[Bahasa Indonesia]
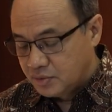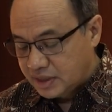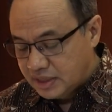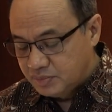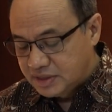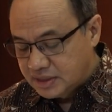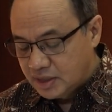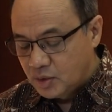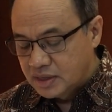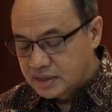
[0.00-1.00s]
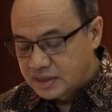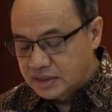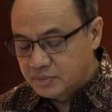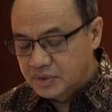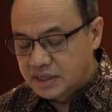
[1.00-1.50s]
Wakil Menteri Luar
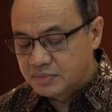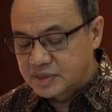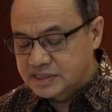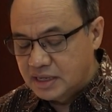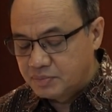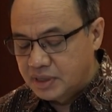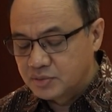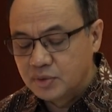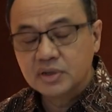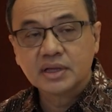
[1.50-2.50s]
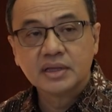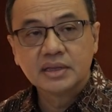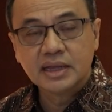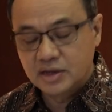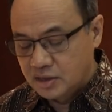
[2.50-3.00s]
Negeri mengenai persiapan World
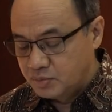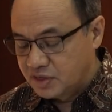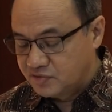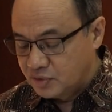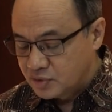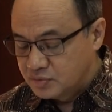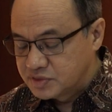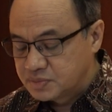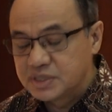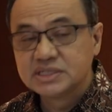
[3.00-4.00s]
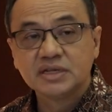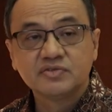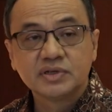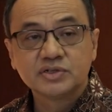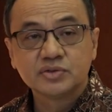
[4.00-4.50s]
Economic Forum Special
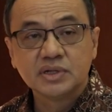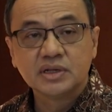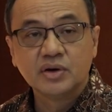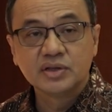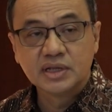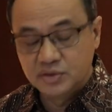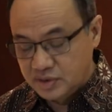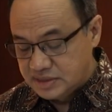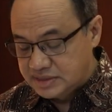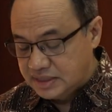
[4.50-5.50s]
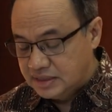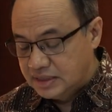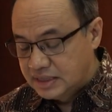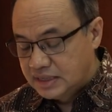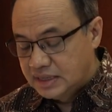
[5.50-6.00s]
Virtual on Indonesia
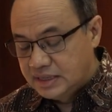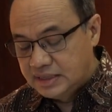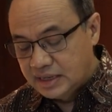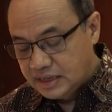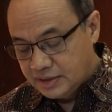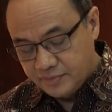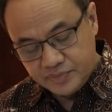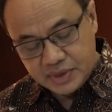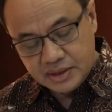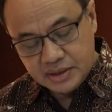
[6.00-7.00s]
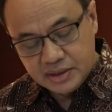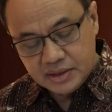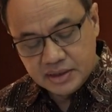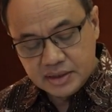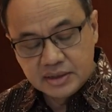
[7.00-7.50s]
yang
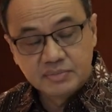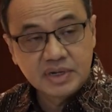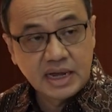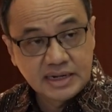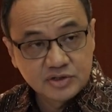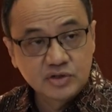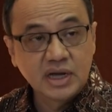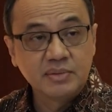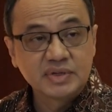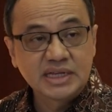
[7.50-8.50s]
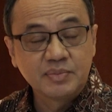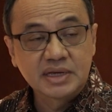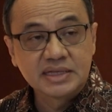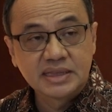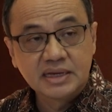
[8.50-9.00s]
eh, berhadir juga bersama
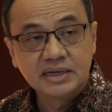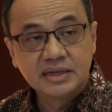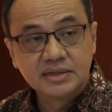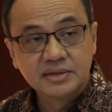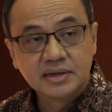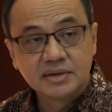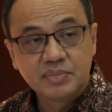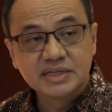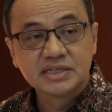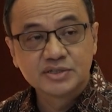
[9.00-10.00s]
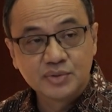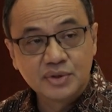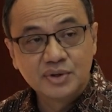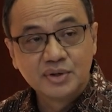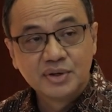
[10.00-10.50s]
kita eh, Pak
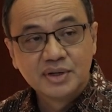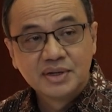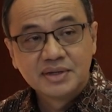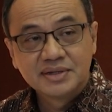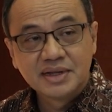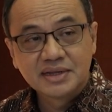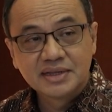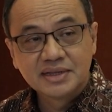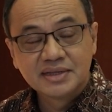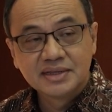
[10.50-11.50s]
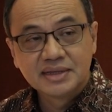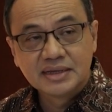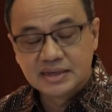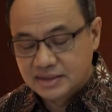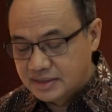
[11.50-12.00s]
Siswo dari
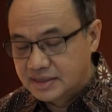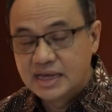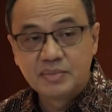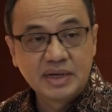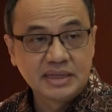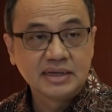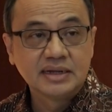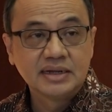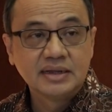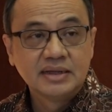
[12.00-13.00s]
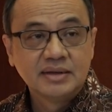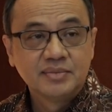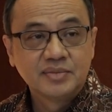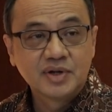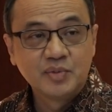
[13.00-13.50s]
eh, kediamannya.
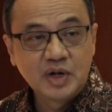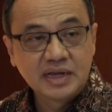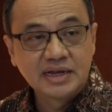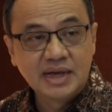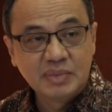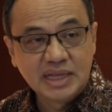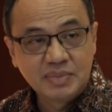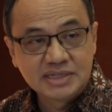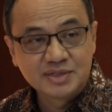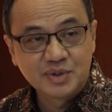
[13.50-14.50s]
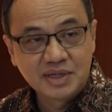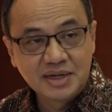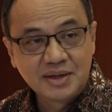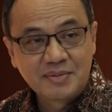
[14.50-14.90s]
Mudah-mudahan di kediamannya Pak Siswo ya.